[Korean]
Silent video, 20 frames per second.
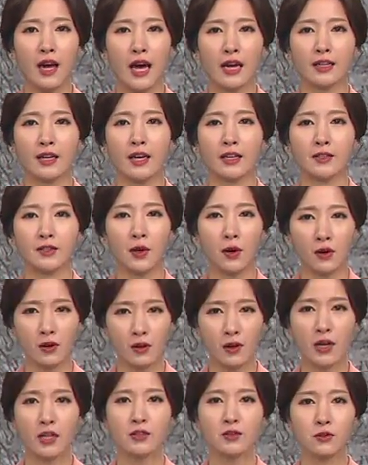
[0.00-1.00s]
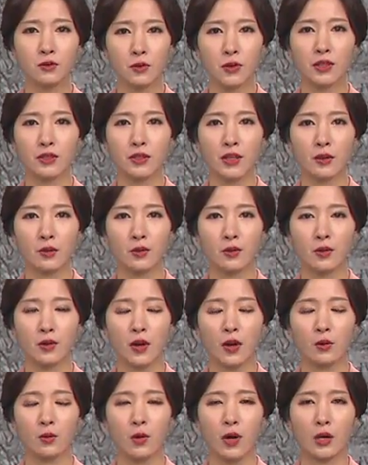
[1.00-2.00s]
아예 철거할 수도 있다고
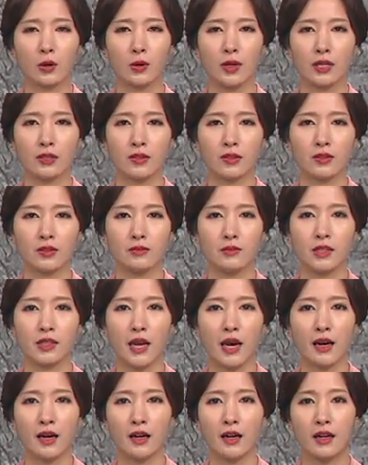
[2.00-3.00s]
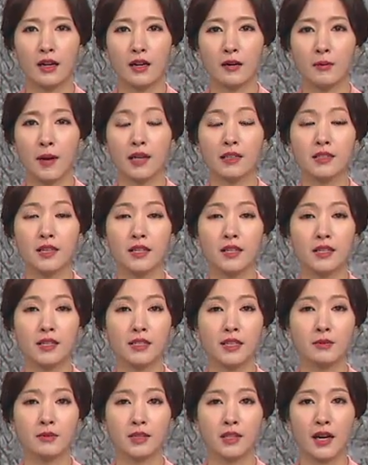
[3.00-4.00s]
경고하고 나섰습니다. 박찬희
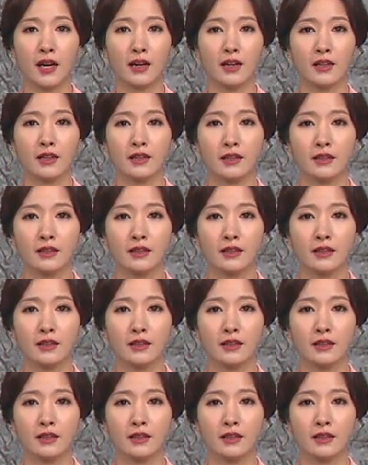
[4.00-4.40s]
기자입니다.